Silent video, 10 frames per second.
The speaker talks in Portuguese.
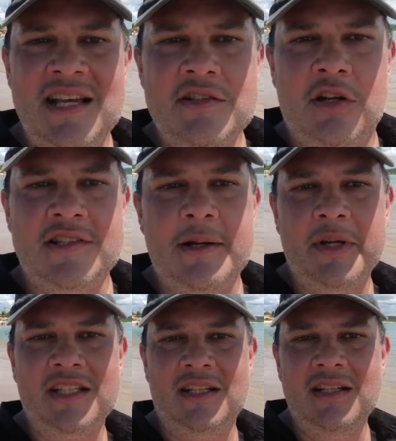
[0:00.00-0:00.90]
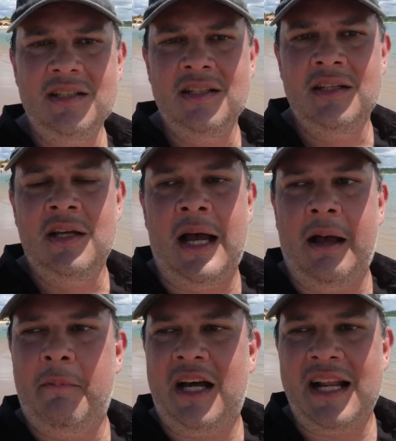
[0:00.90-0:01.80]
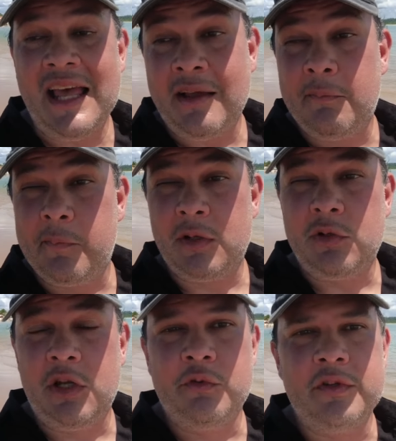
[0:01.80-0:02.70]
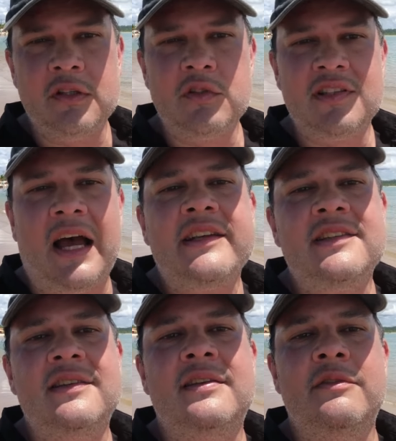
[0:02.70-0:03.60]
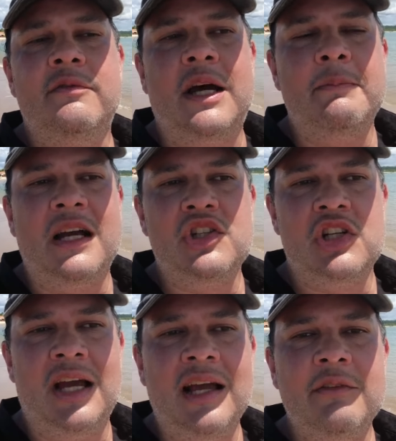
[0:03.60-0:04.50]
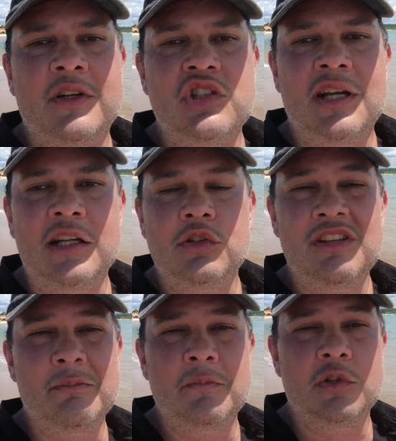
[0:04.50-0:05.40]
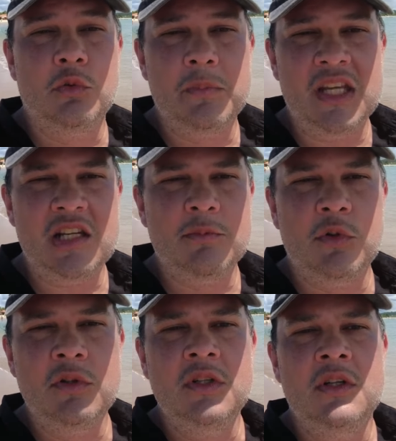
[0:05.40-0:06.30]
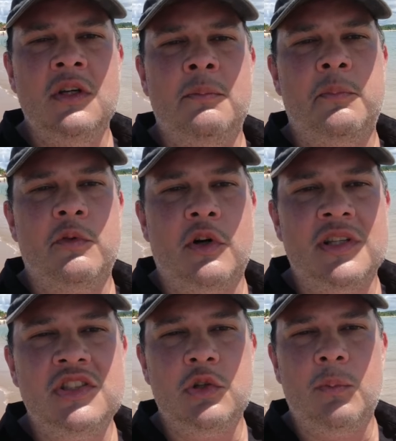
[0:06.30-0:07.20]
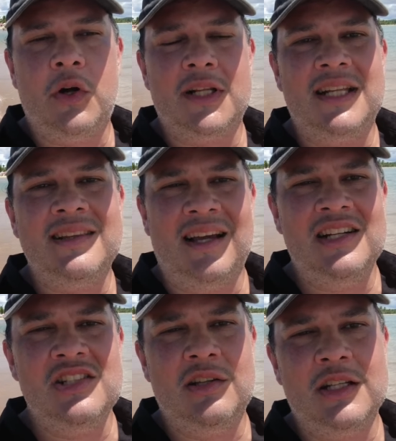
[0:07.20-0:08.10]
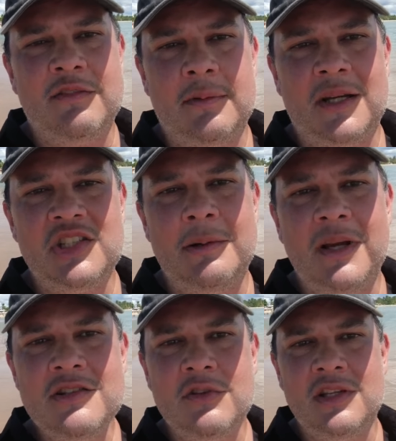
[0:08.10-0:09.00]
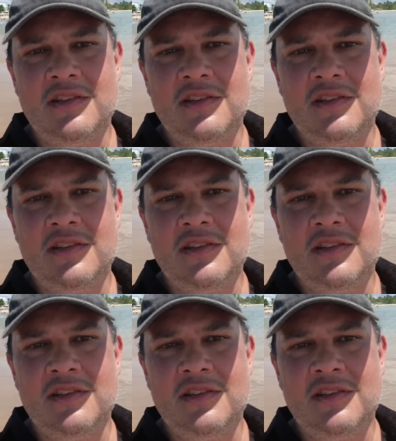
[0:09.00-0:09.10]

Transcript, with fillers: 10 horas da manhã. A maré, pelo que eu vi nos sites, vai baixar e vai chegar no, no mínimo por volta de uma hora da tarde, então ainda vai baixar mais do